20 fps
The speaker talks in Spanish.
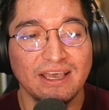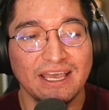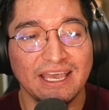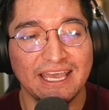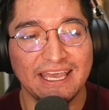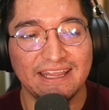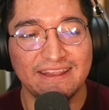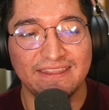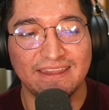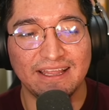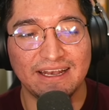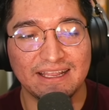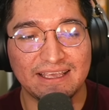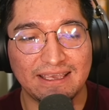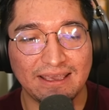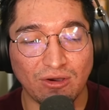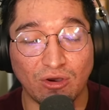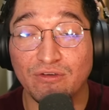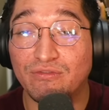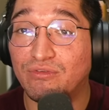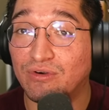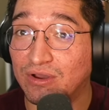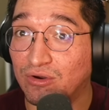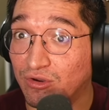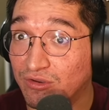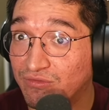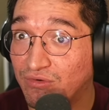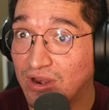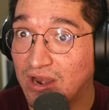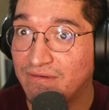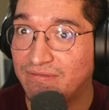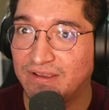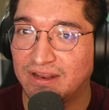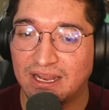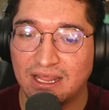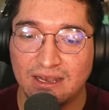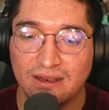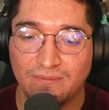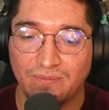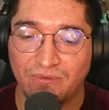En el que hoy fue, hoy fue la
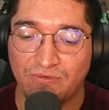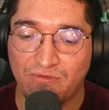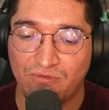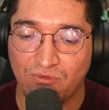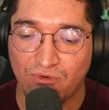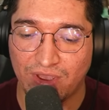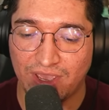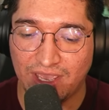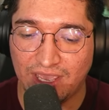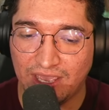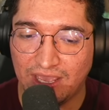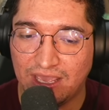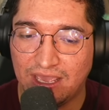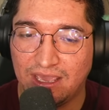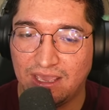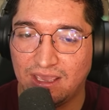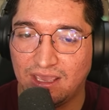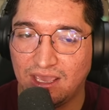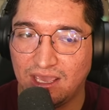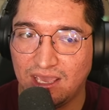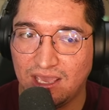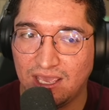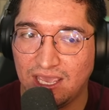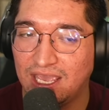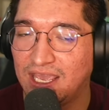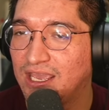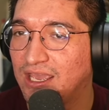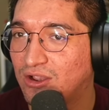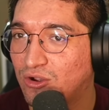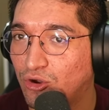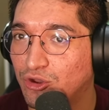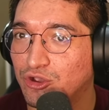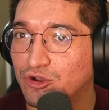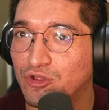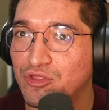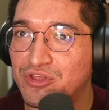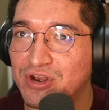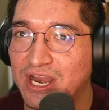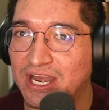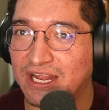final. Fue eh, eh Koi
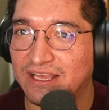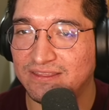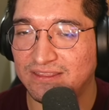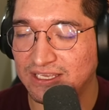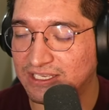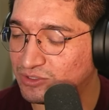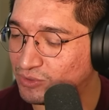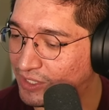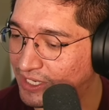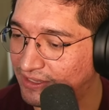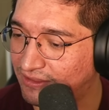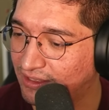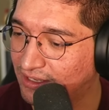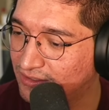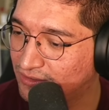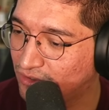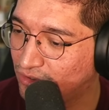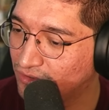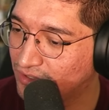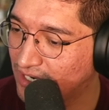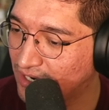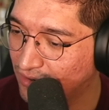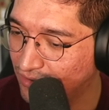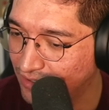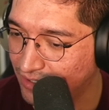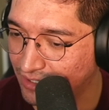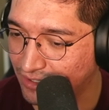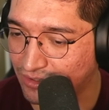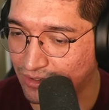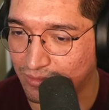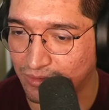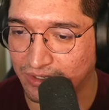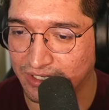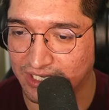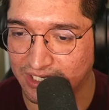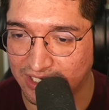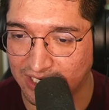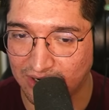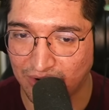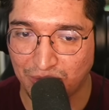contra Heretics o Heretics contra Koi, como
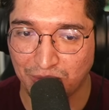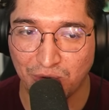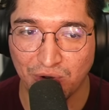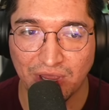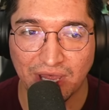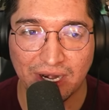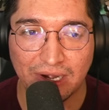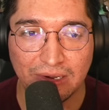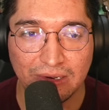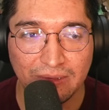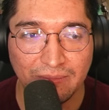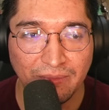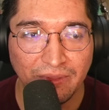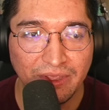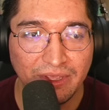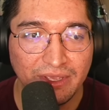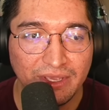quieran acomodarlo.